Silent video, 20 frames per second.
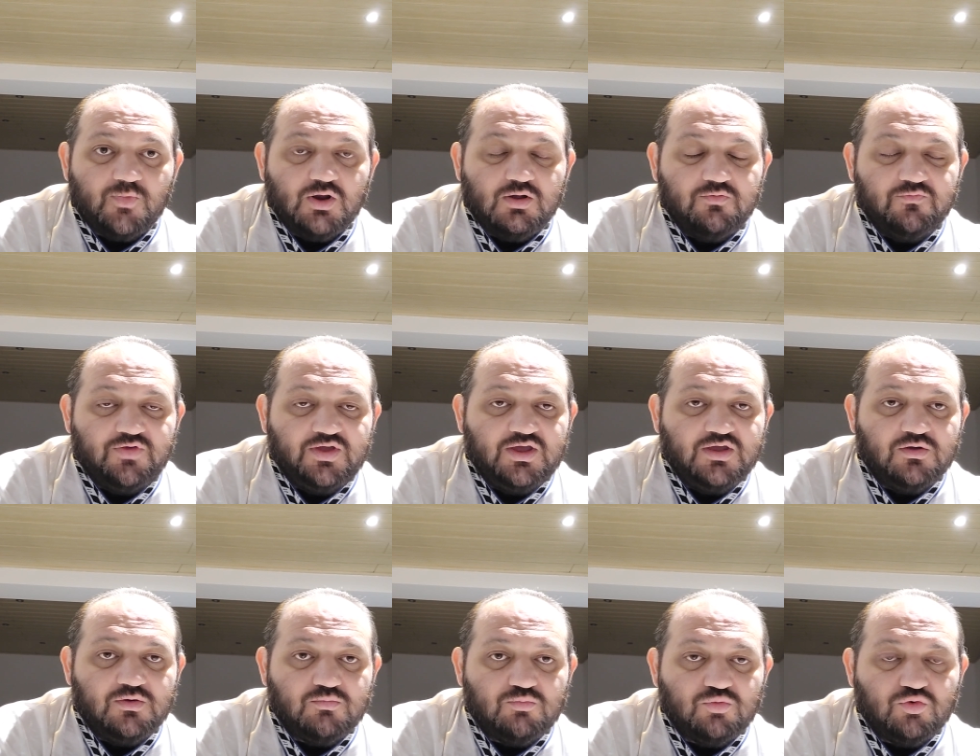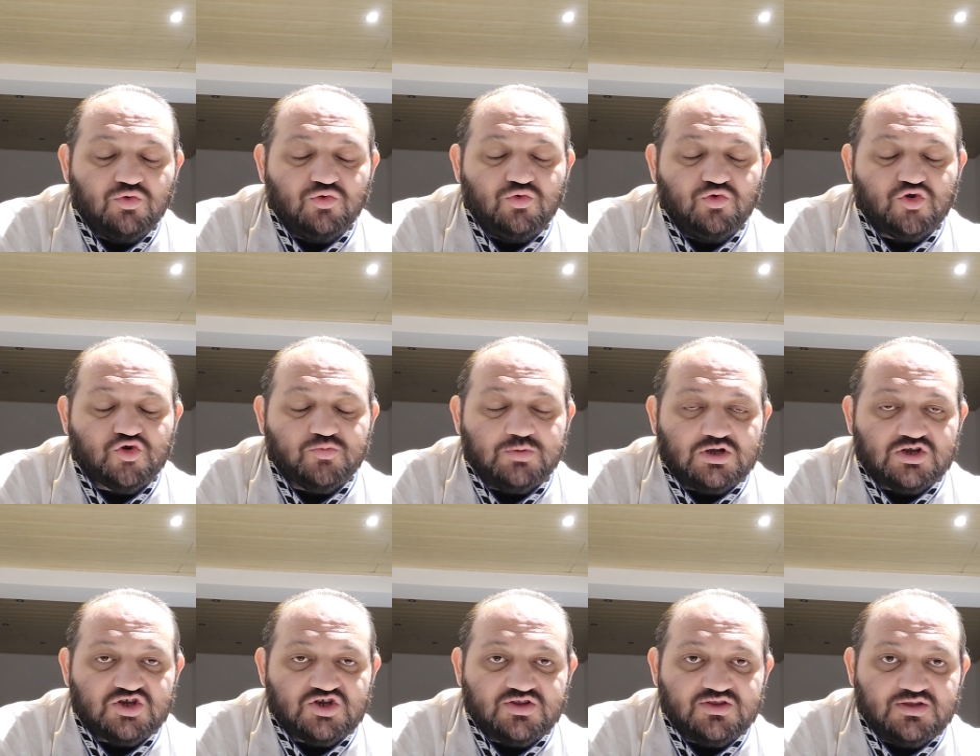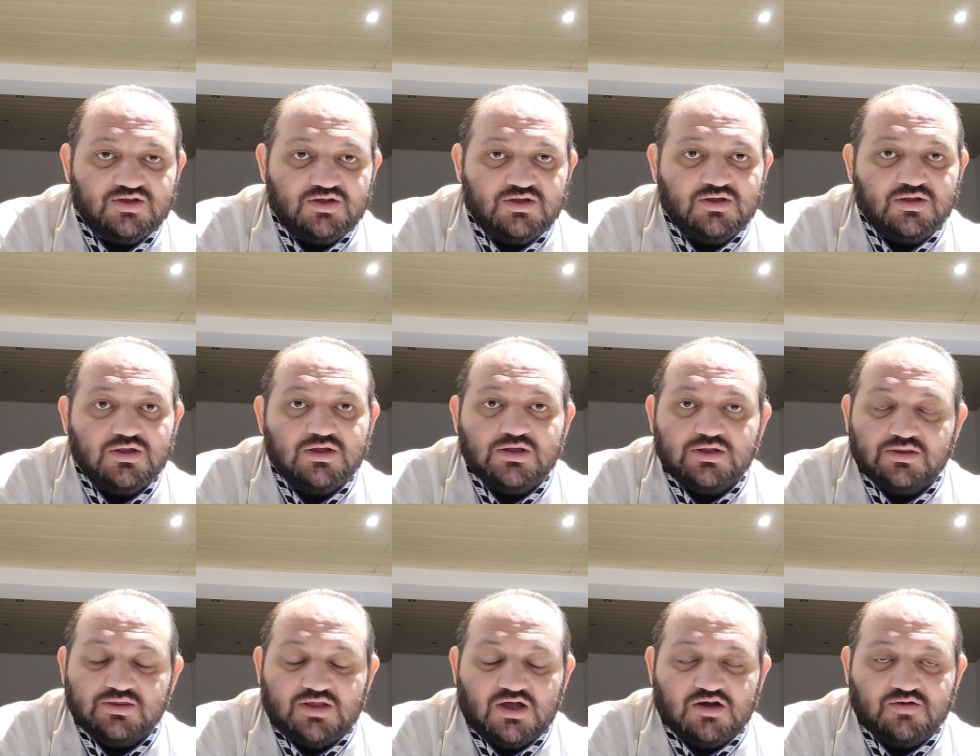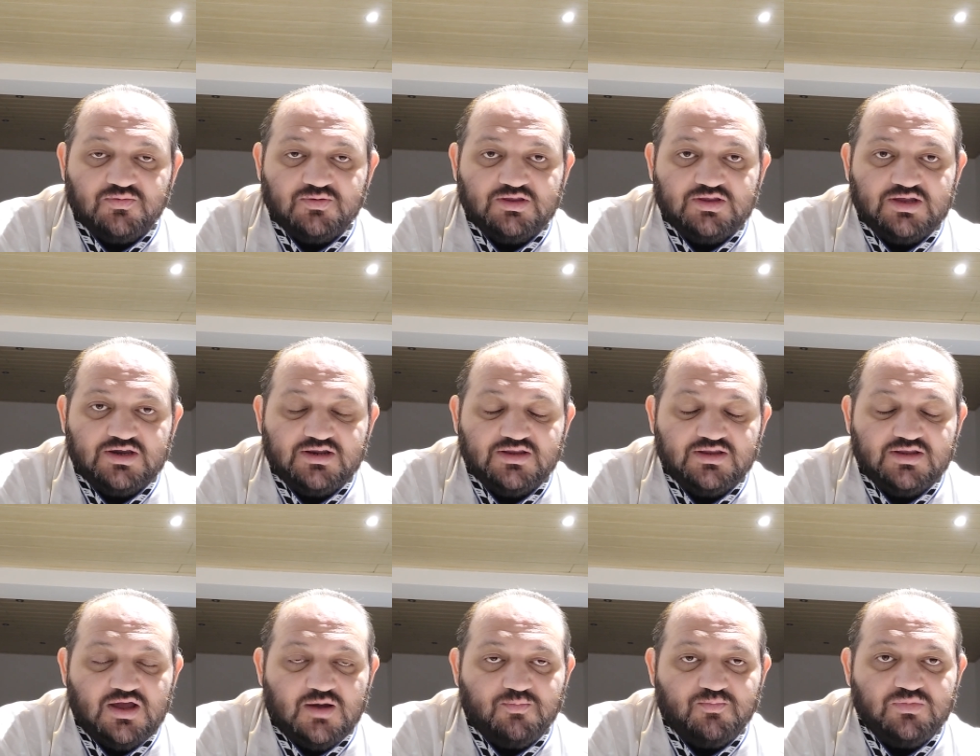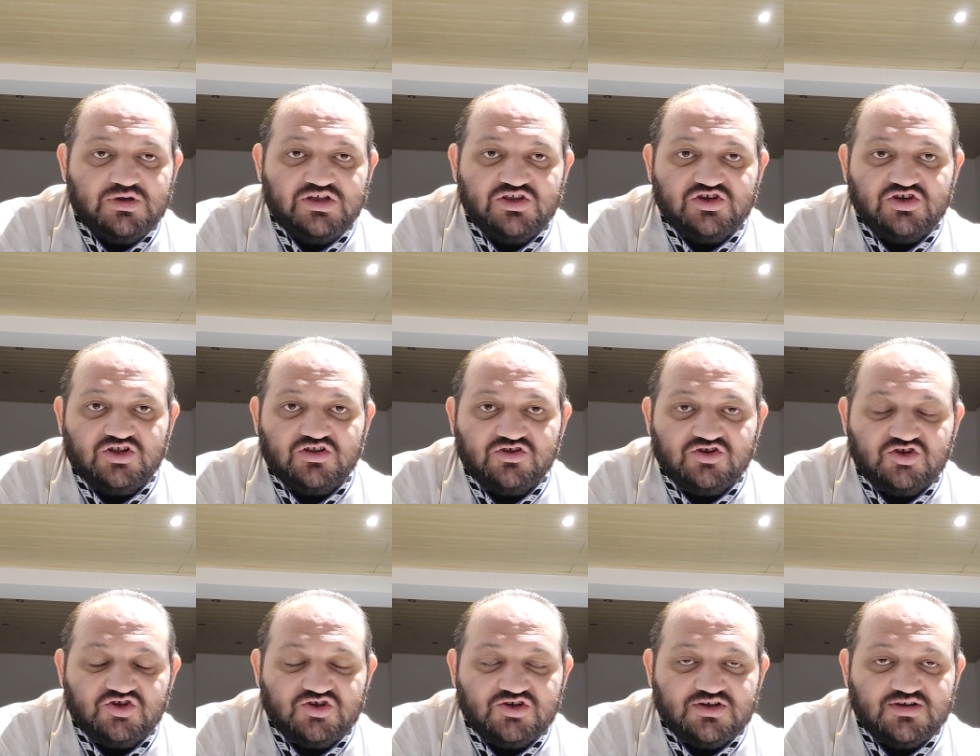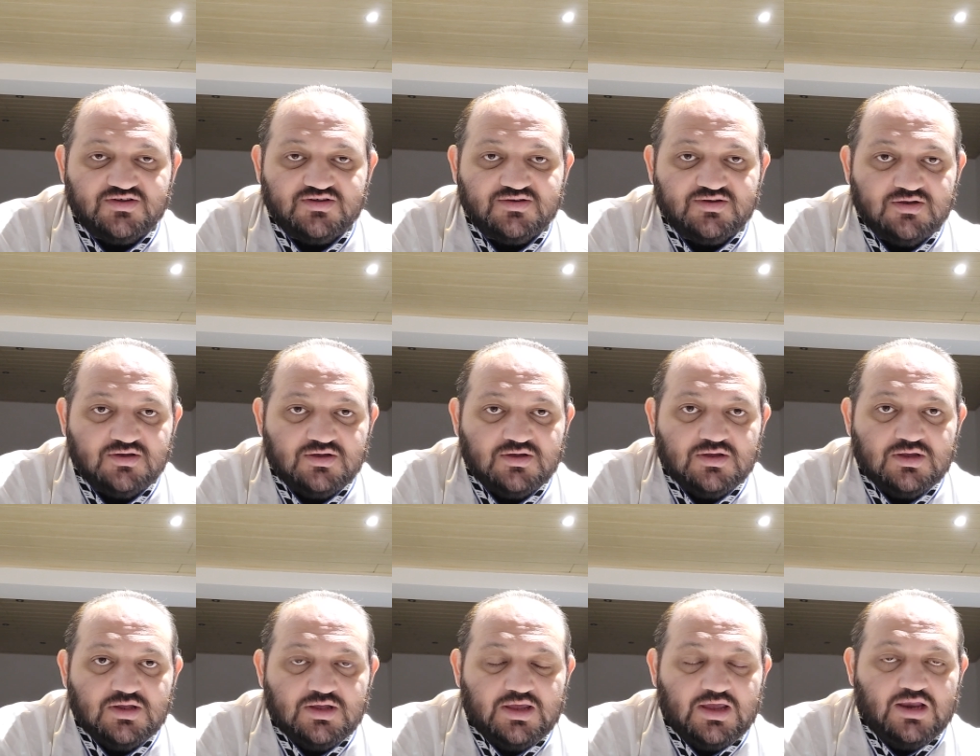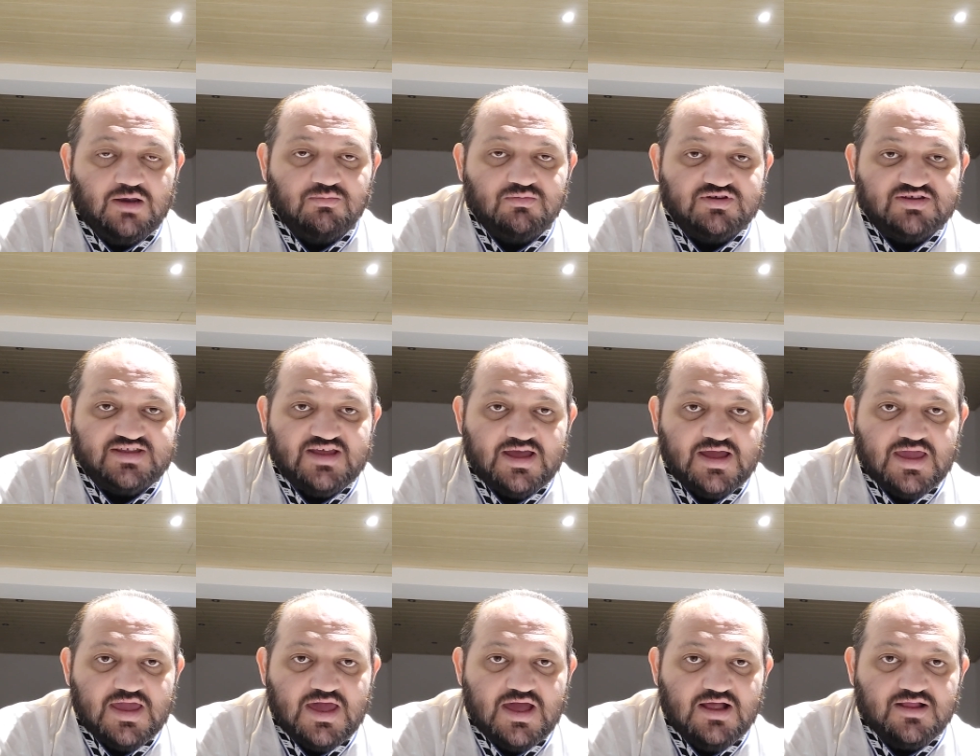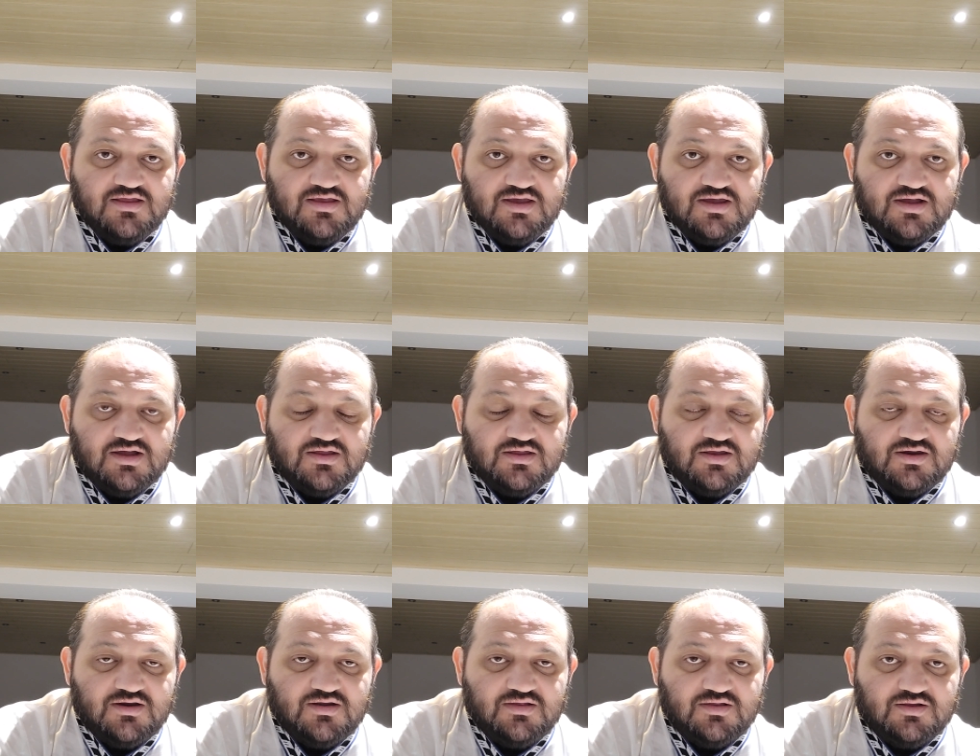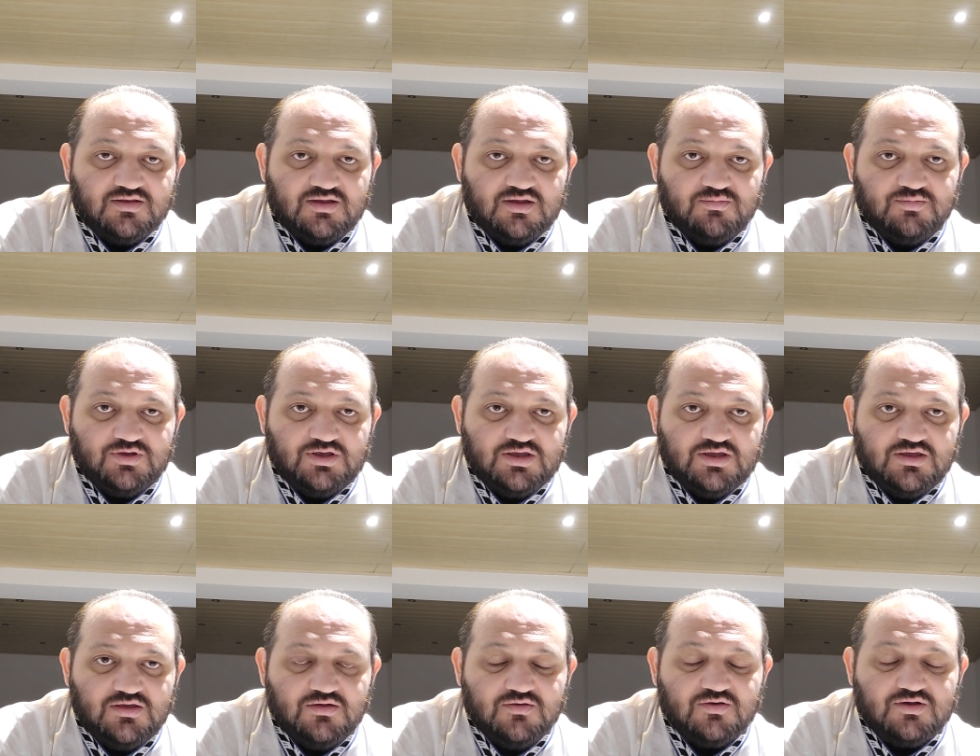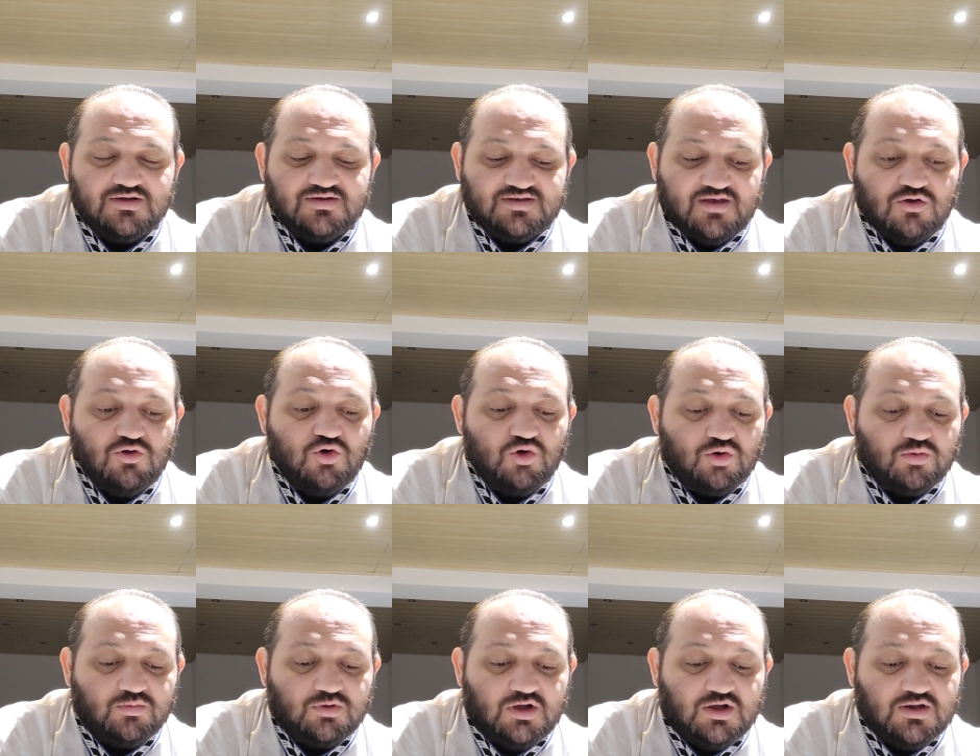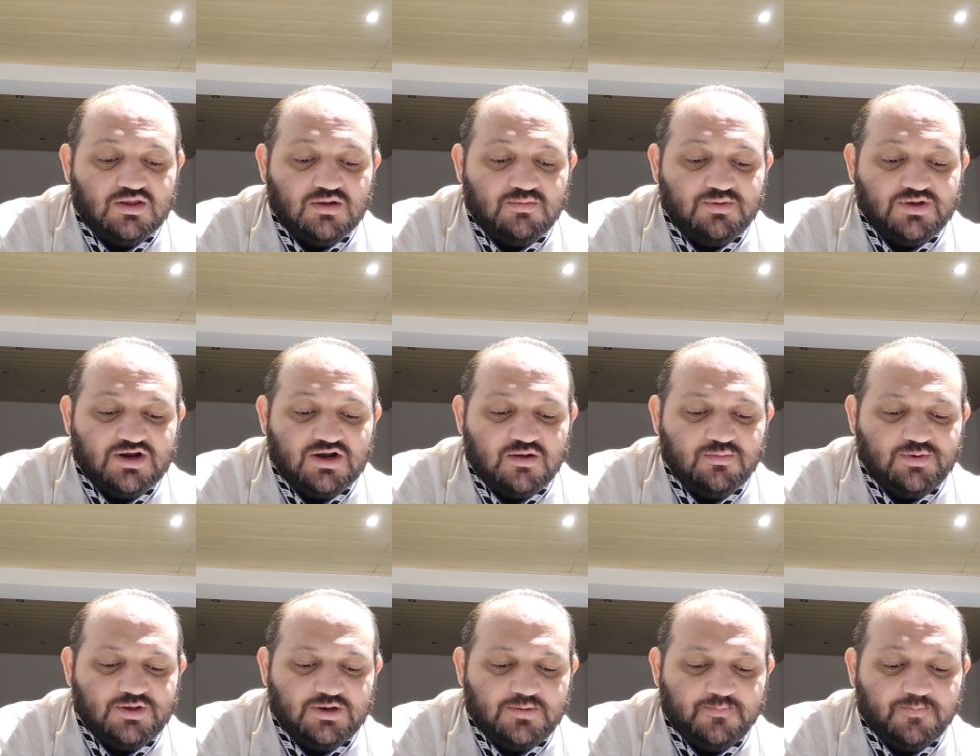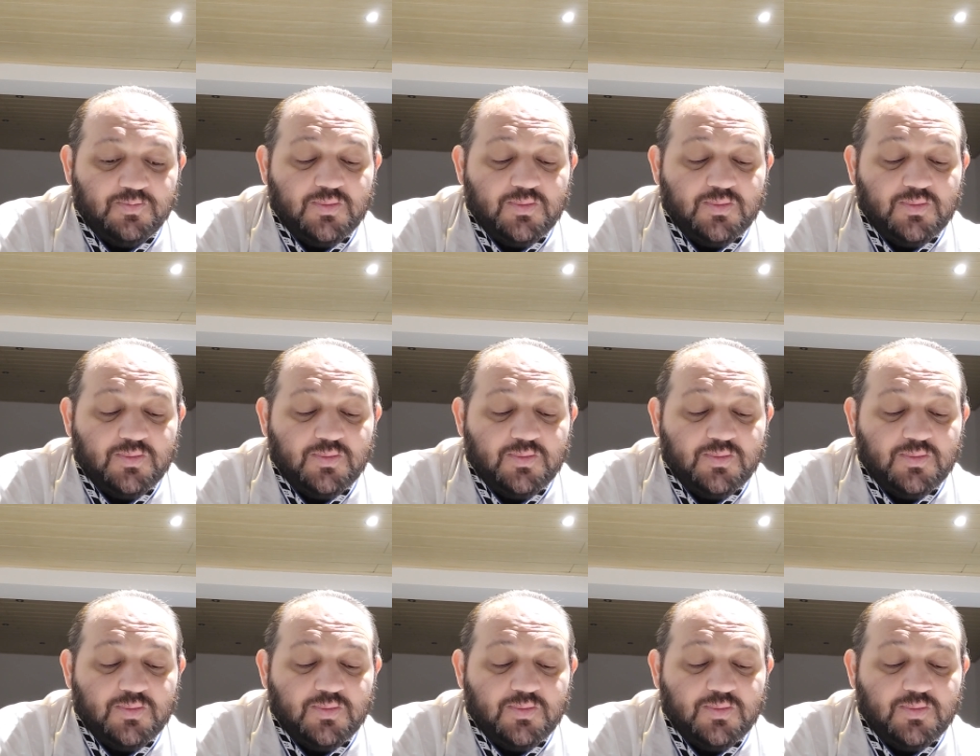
Ve bu 3 maçın da tahminlerini yapmaya çalışacağız. Elimizden geldiği kadarıyla tabii ki kısa yorumlarla beraber